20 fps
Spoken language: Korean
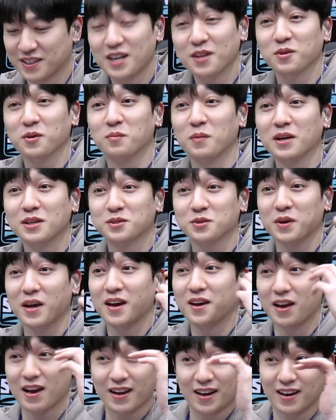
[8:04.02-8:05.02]
그래도
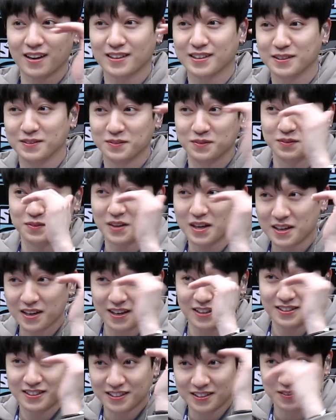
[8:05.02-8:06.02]
머릿속에 엔간큼
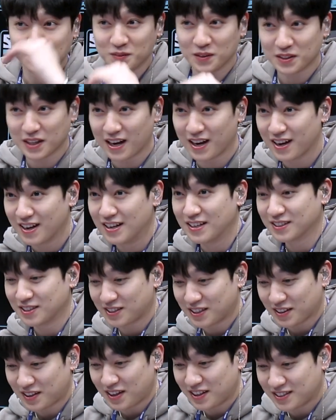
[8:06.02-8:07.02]
엔간치는 뭐 다
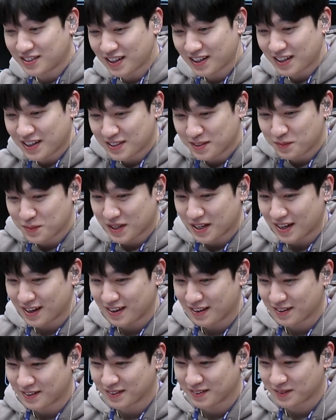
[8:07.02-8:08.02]
저장돼 있지
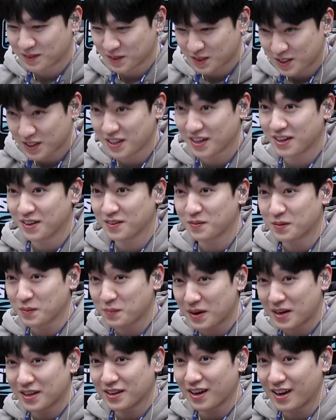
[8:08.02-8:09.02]
않겠습니까? 어, 뭐 최대한 뭐
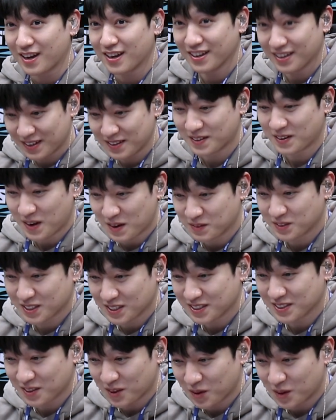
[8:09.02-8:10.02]
빠르게 어,
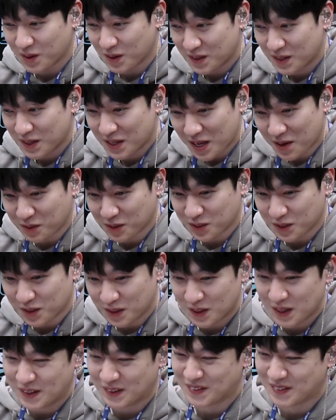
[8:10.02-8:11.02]
쓰는 걸로
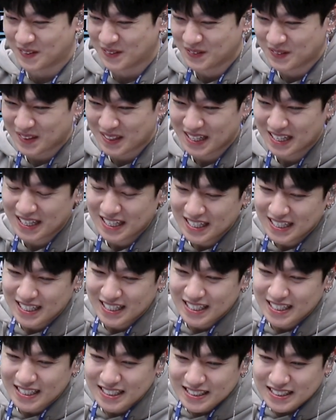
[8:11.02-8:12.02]
해보죠.
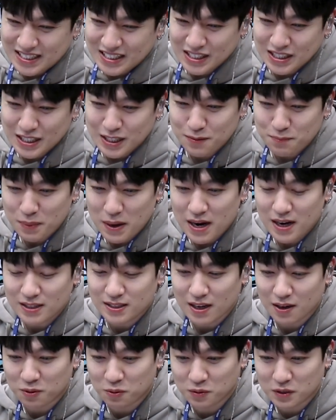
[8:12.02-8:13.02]

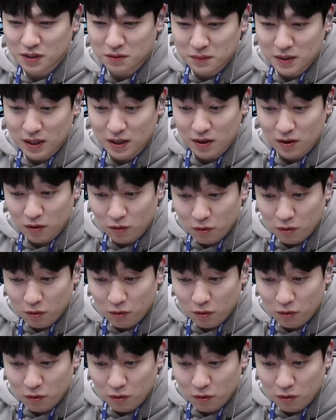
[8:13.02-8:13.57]
7840님이